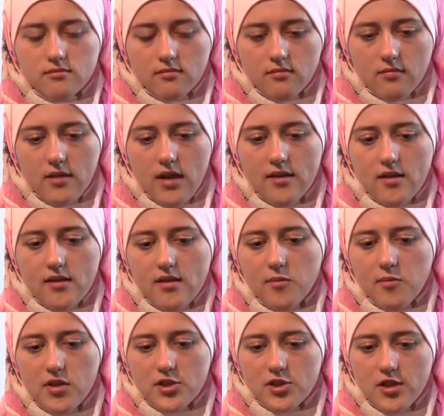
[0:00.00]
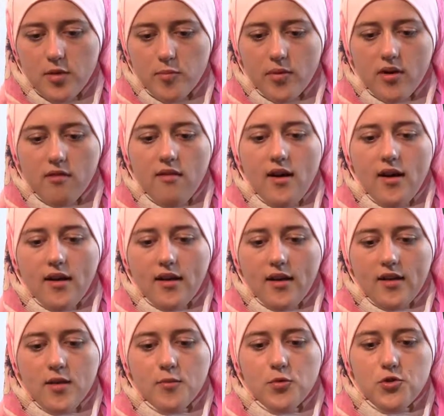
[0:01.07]
Sadece herkesin belli
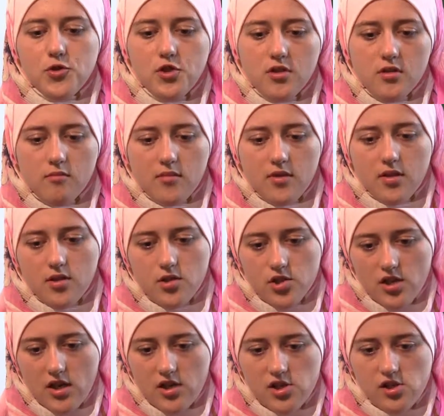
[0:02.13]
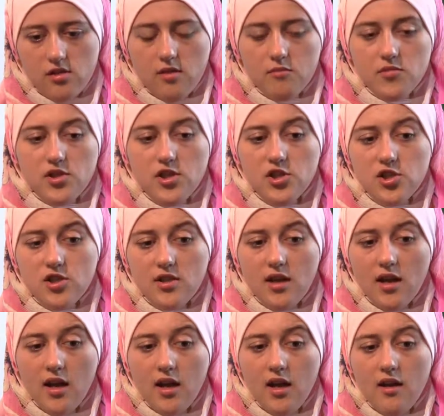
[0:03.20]
bir yeri vardır.
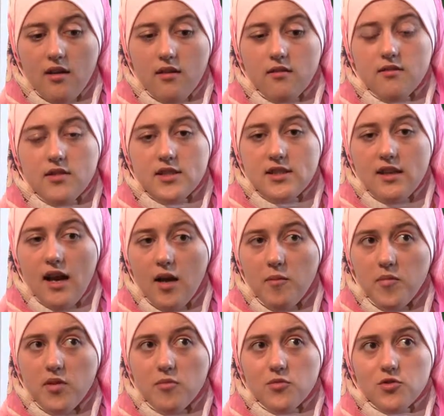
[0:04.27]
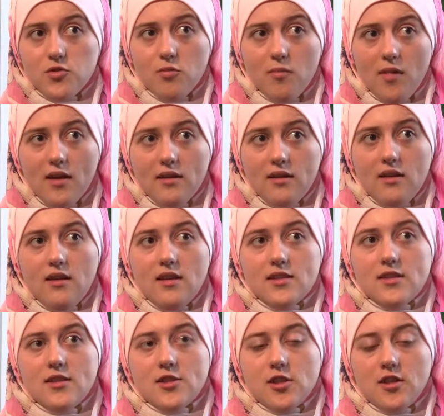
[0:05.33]
İslam'a göre kadın öyle
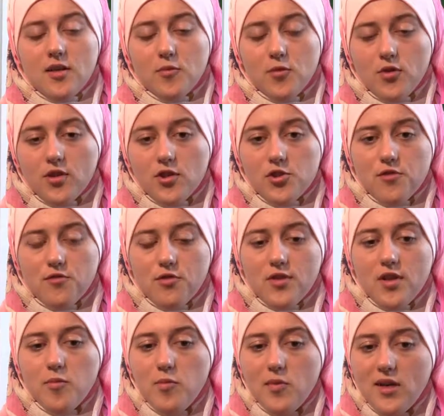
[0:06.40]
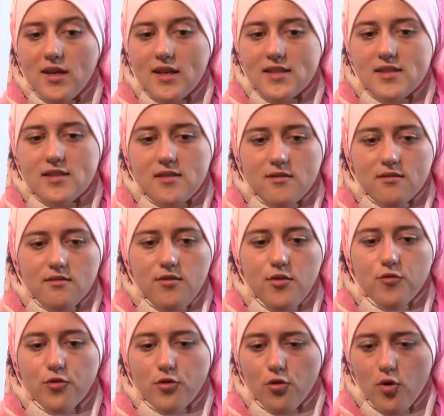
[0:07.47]
yaratılmıştır ki onun
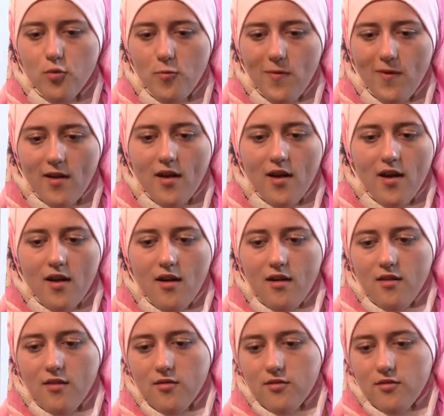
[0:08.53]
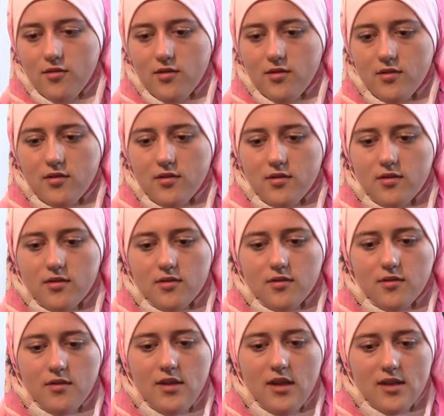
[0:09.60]
hayatımızdaki rolü asla küçümsenemez.
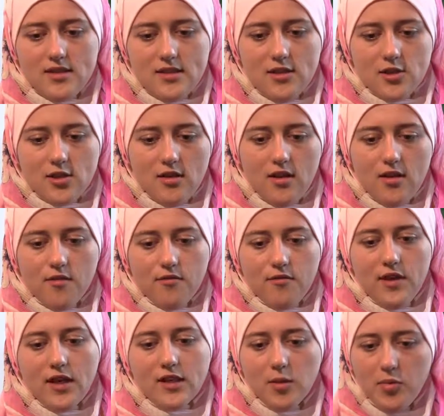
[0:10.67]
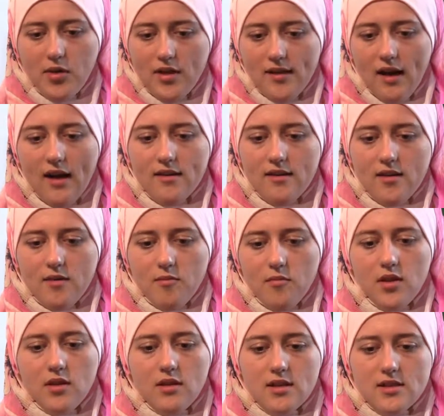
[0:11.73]
Aksine İslam kadını
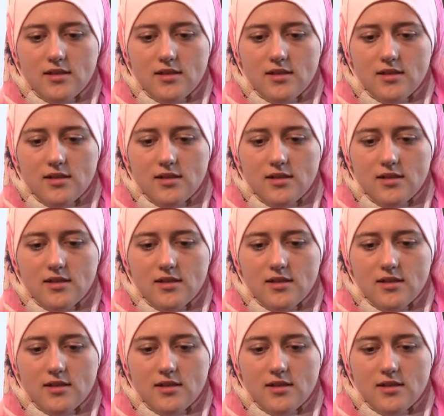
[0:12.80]
yüceltir.